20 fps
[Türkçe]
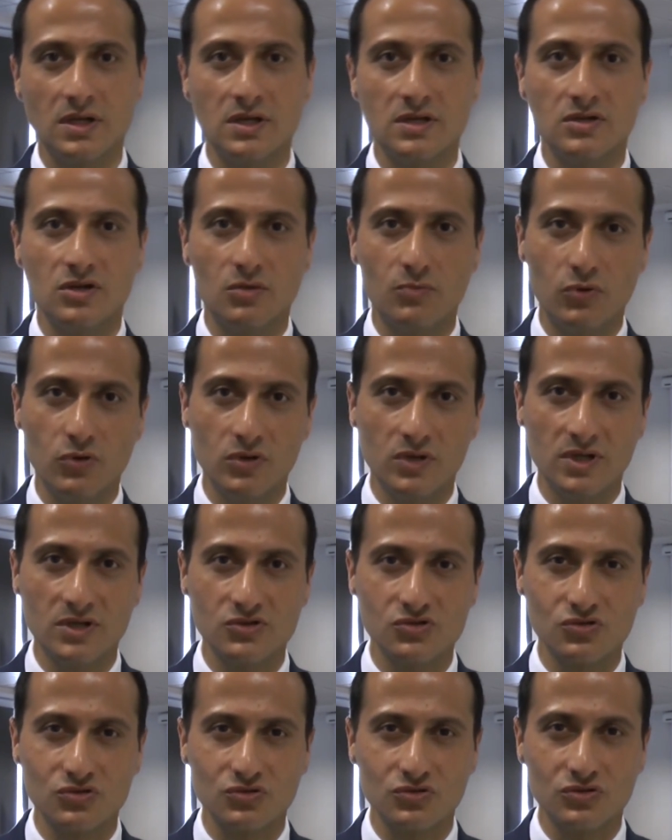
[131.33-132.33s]
Raporlar
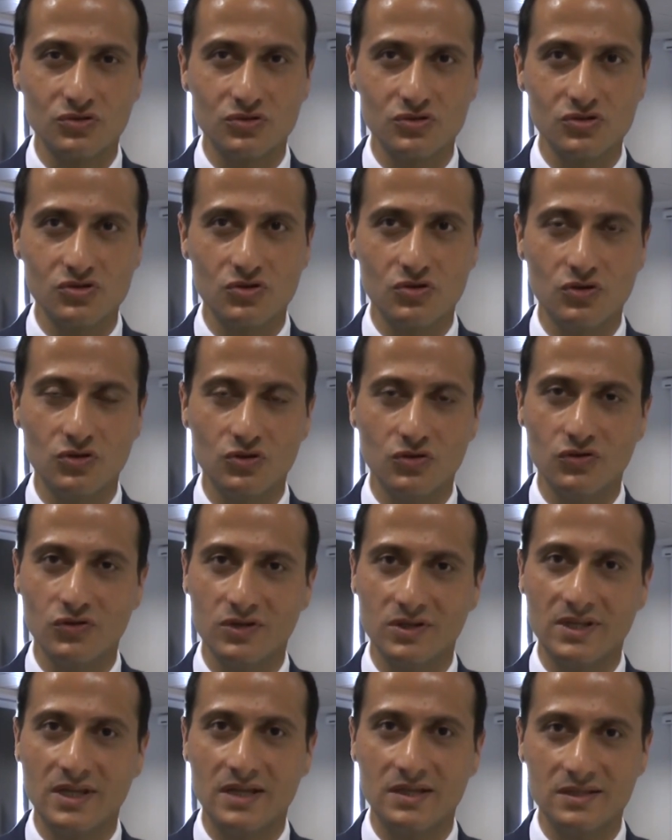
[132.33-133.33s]
sunuyoruz. Ona göre
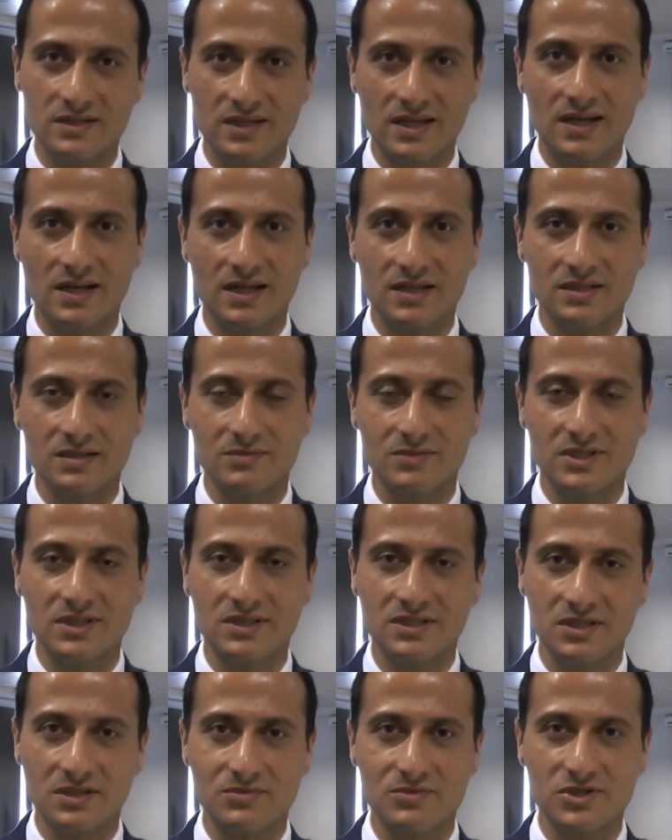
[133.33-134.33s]
kendi
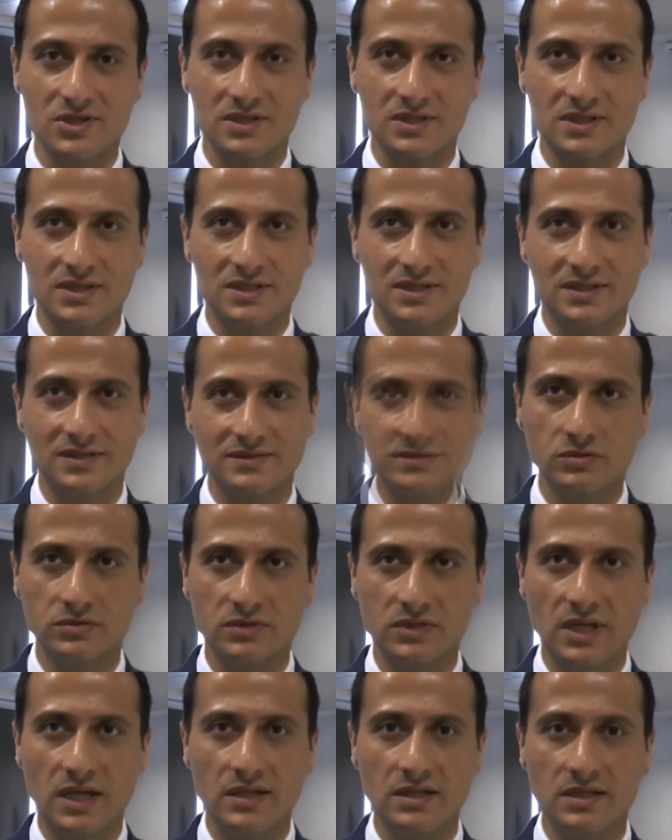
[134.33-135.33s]
değerlendirmelerini yapacaklar.
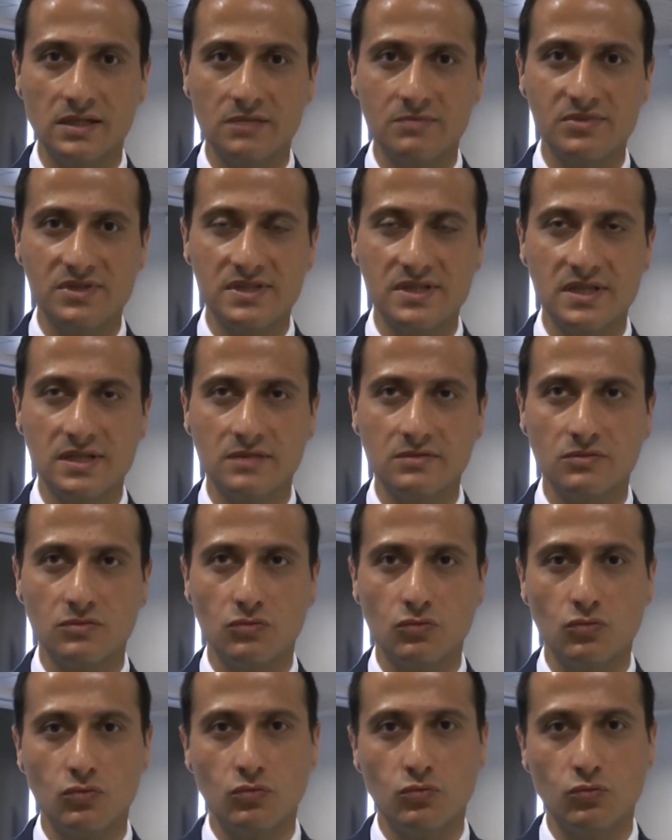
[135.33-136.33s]
Kendileri bizden
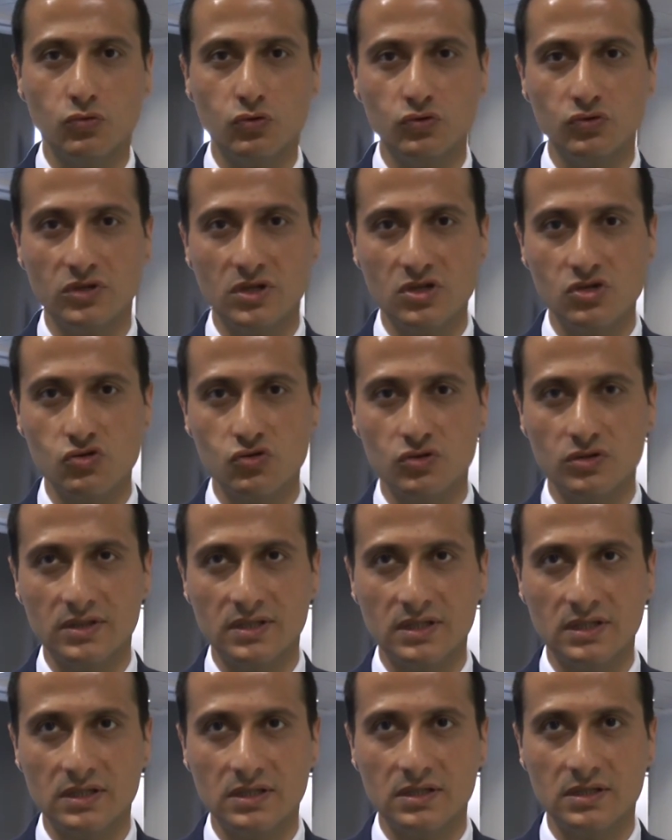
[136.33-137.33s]
bundan
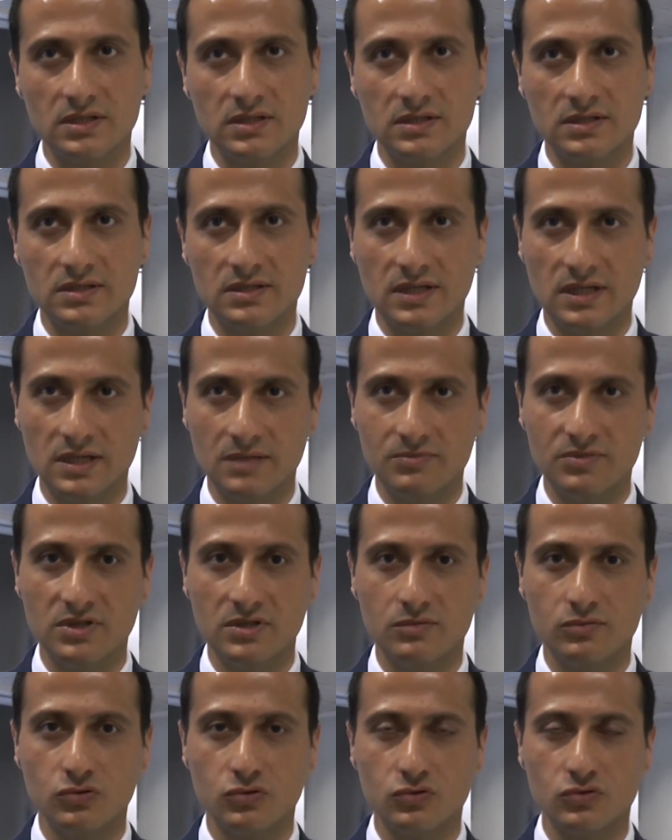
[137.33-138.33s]
sonraki talepleri
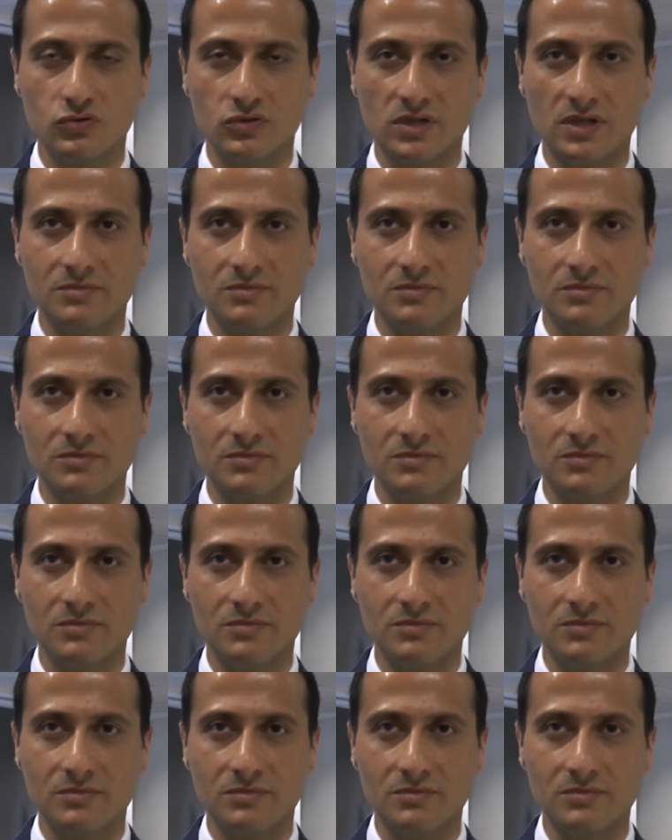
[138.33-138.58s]
bulundular.